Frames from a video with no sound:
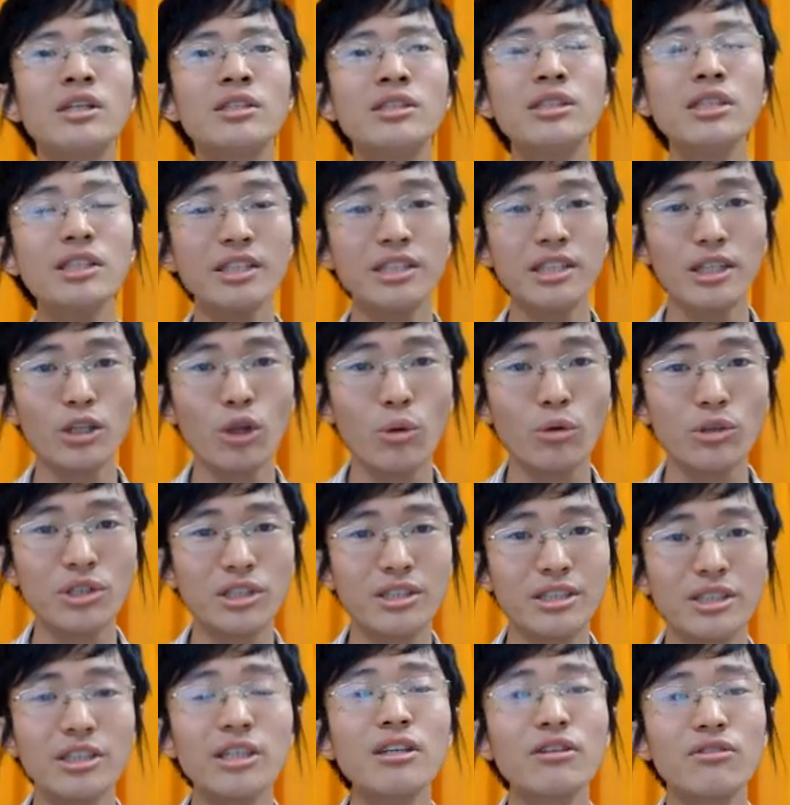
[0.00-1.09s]
这些东
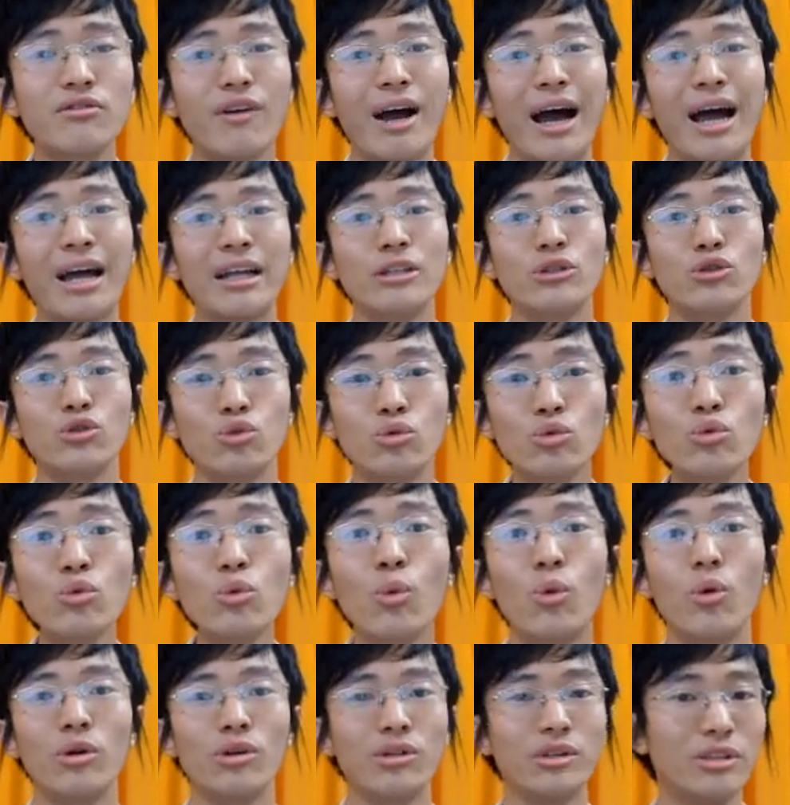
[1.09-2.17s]
西，这个法案如
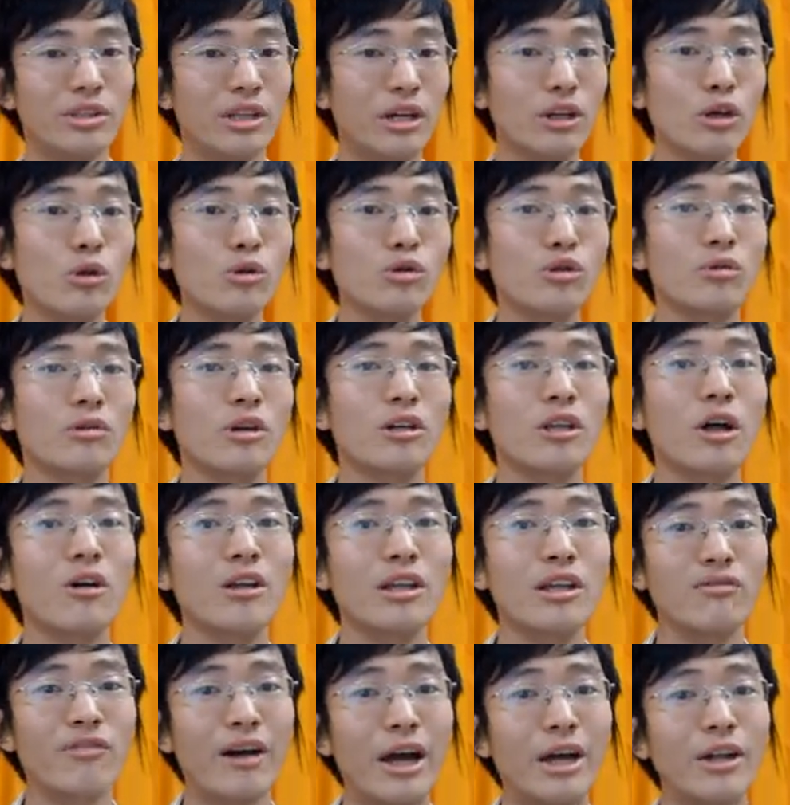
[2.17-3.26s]
果能够送到到
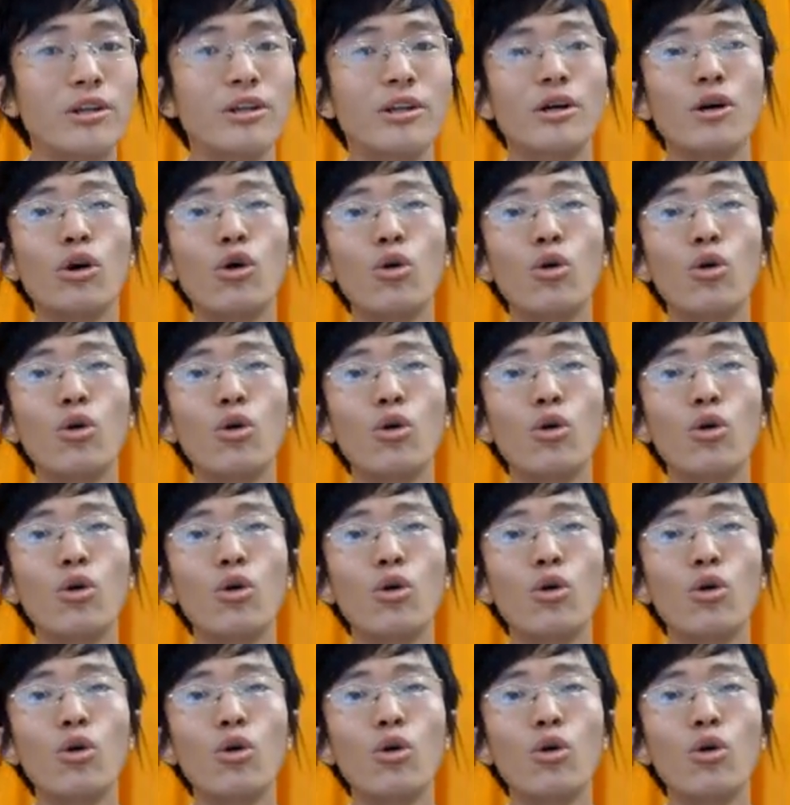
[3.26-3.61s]
立法院，能